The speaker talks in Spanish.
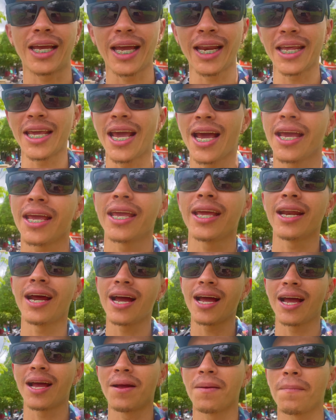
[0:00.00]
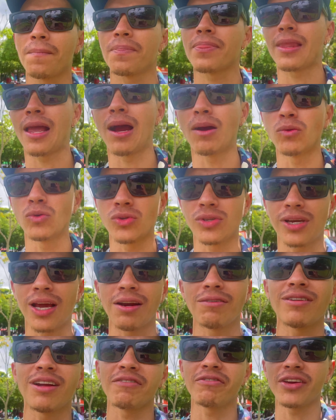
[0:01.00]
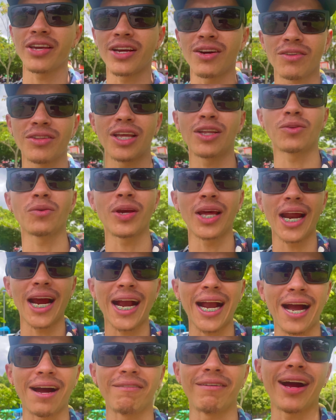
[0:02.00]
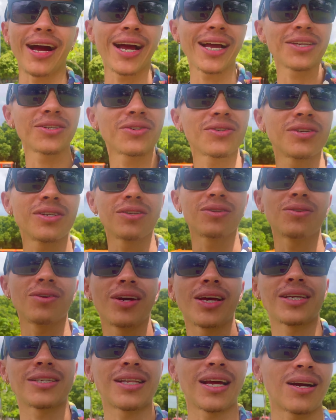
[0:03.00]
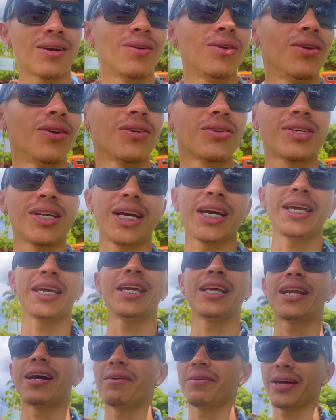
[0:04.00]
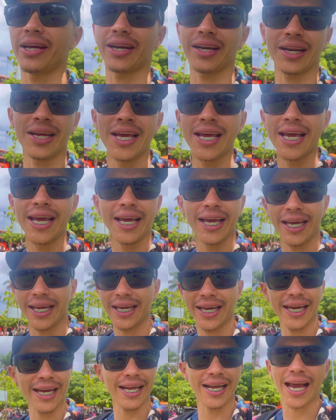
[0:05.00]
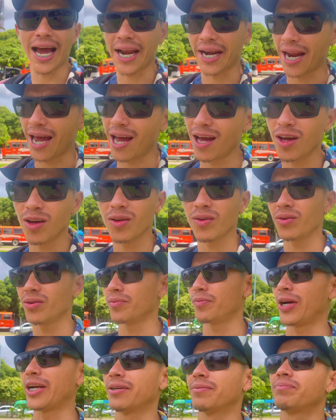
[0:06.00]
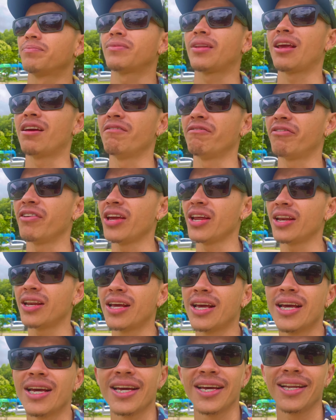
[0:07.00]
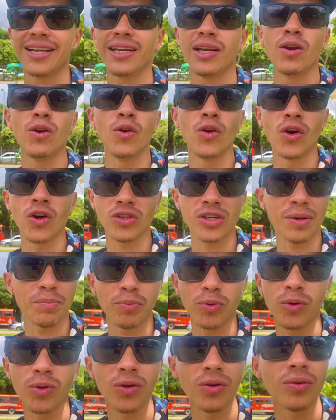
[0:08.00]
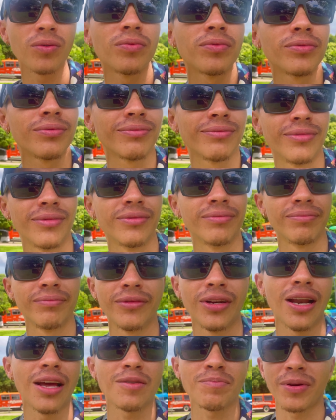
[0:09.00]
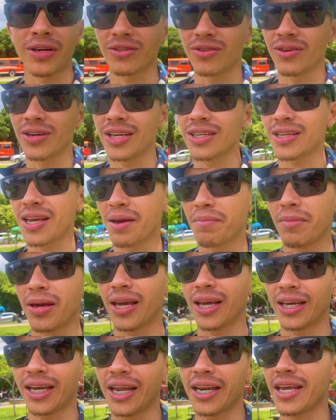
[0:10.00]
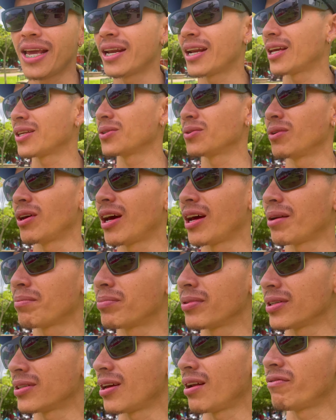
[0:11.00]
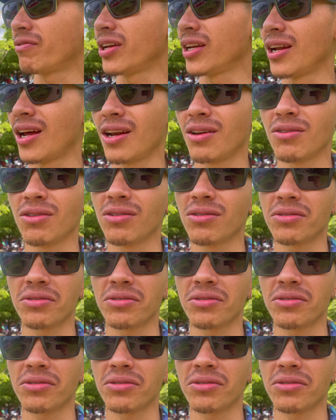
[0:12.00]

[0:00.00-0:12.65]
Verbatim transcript: Quería ir a, buscar una finca donde tuvieran caballos y toda esta cosa, y e ir a ver ganado, bueno, en fin, no se pudo. Mm, las personas que me querían ayudar, pues al final no,